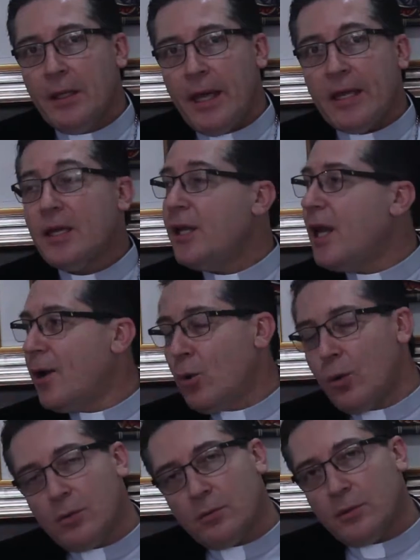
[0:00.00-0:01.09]
En
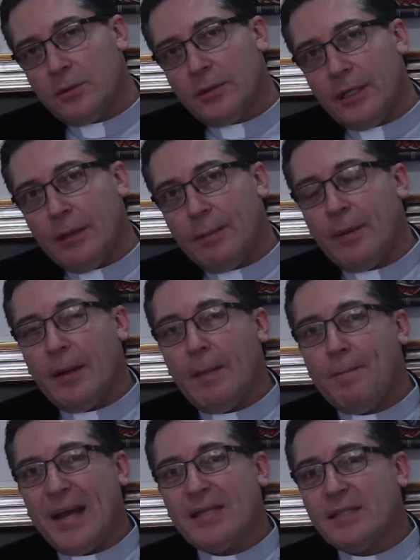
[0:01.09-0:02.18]
griego, el
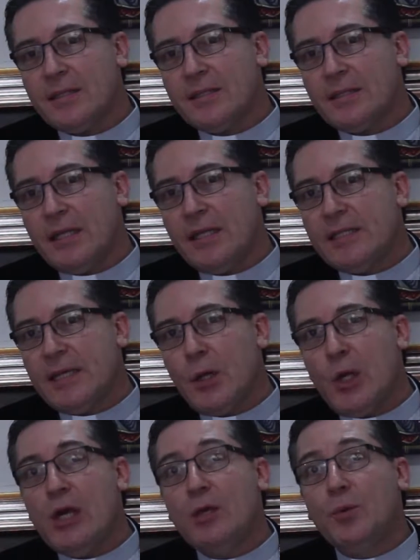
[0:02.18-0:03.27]
eh, pez se dice
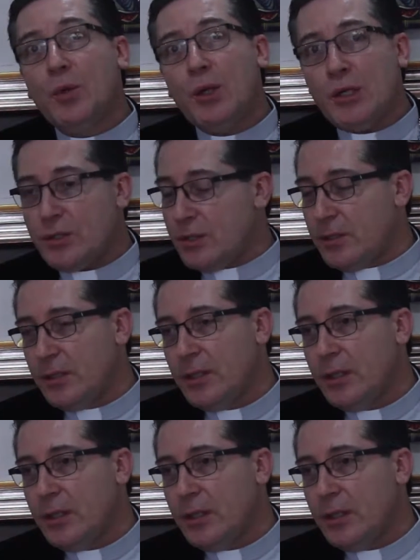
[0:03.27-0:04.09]
ictis.